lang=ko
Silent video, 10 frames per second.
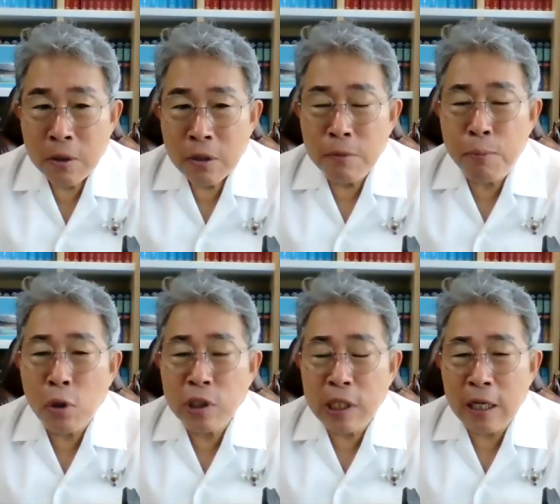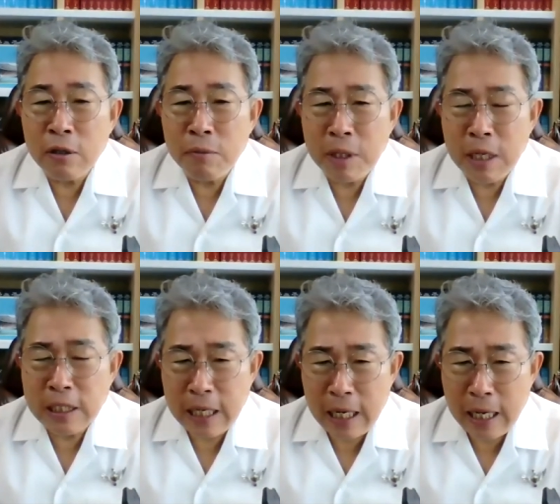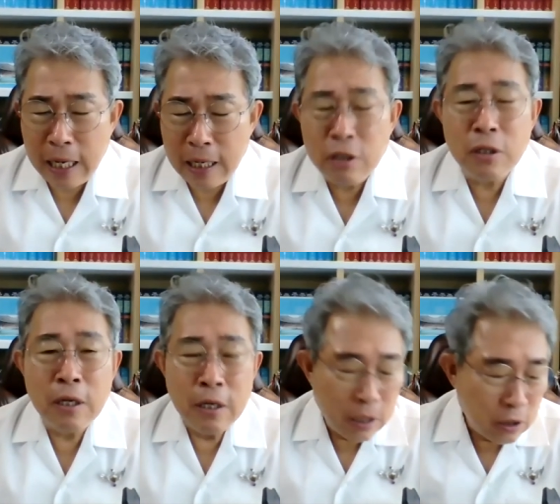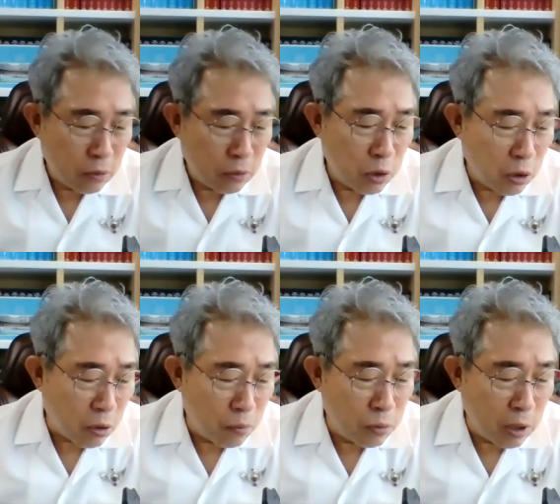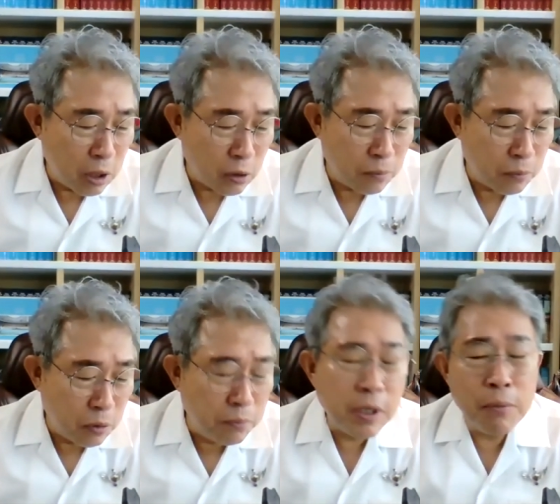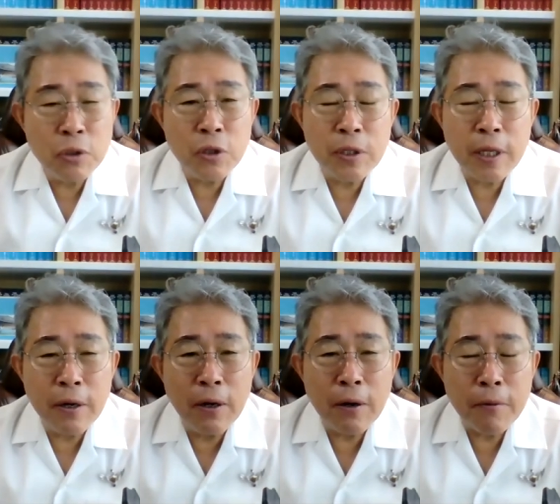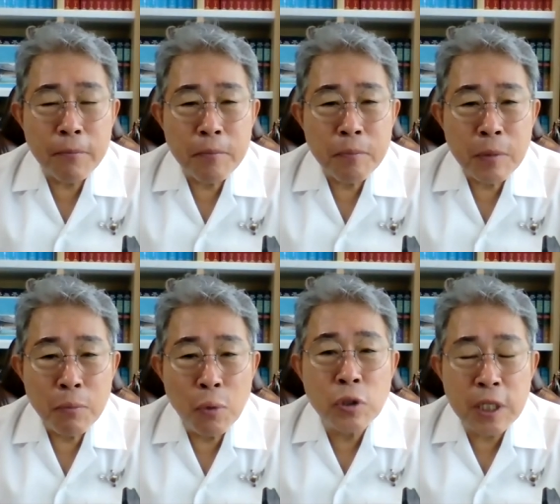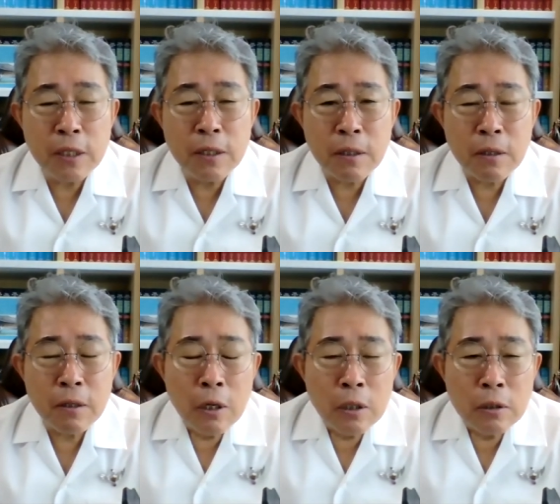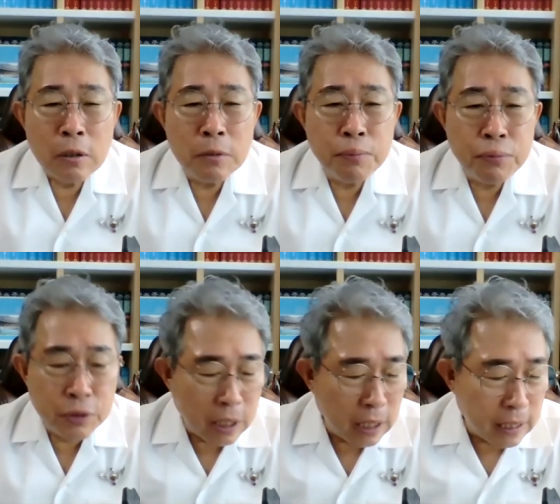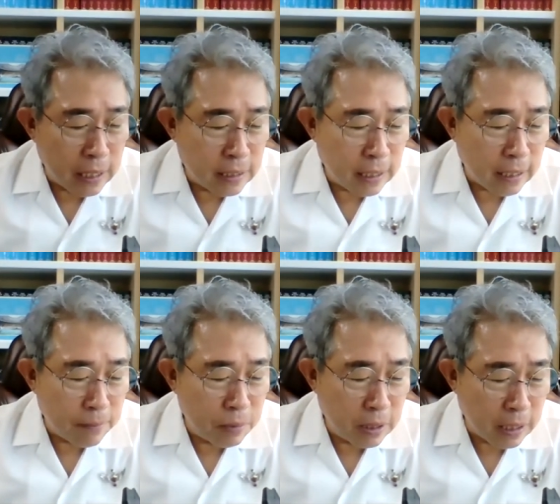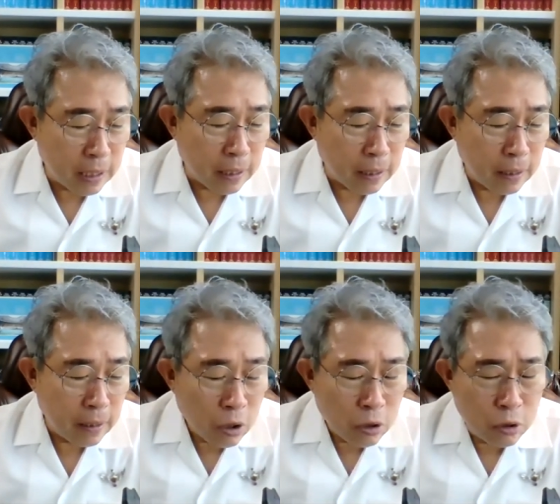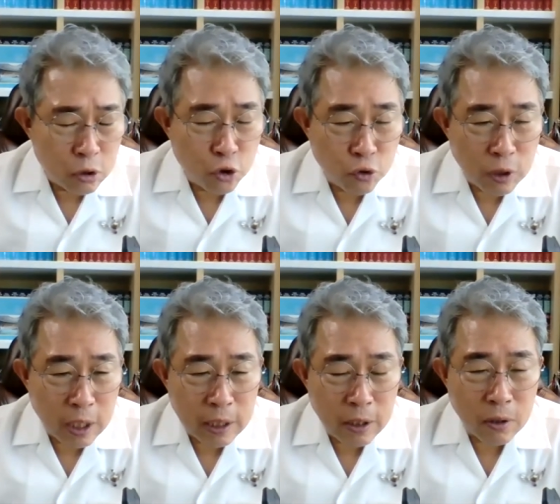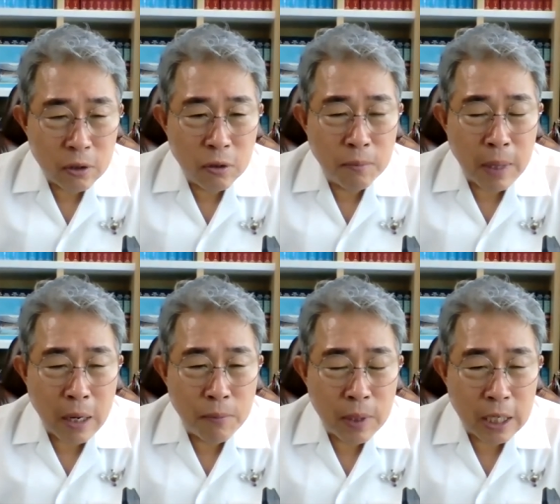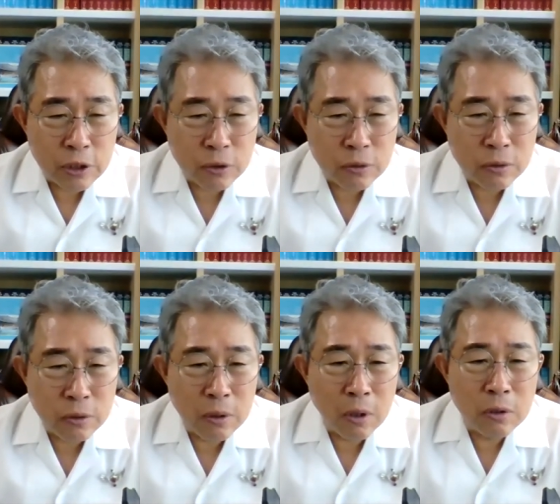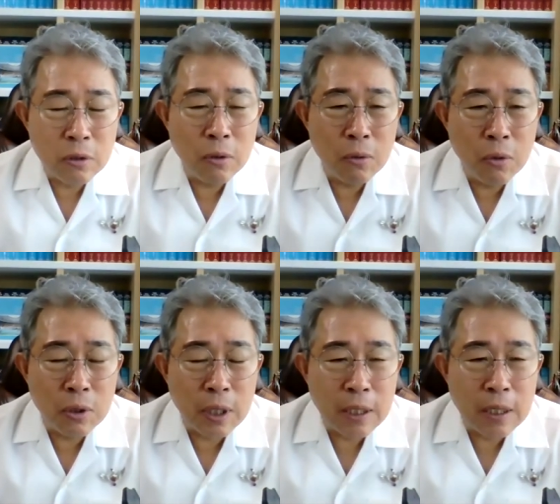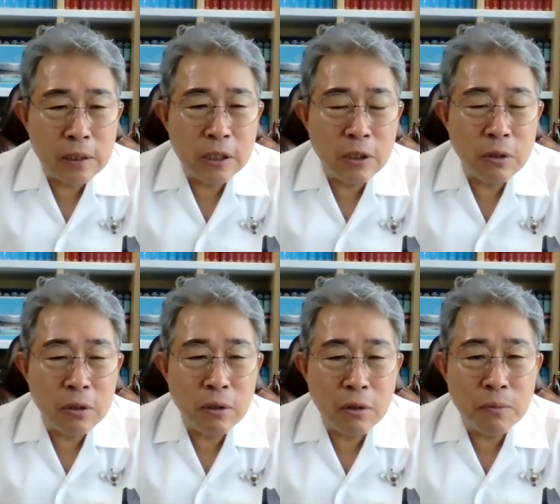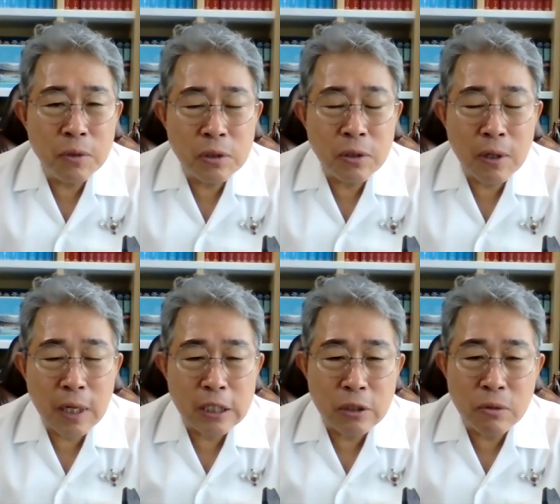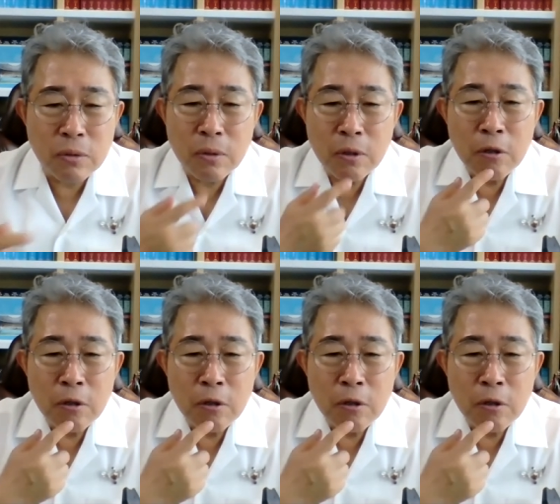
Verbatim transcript: 그 복제라는 의미를 잘 여러분들이 좀 음미해 보셔야 돼요. 복제는 그 부자가 된 사람들이 그 중간에 어떤 마음 가지고 어떤 고난과 시련을 겪으면서까지도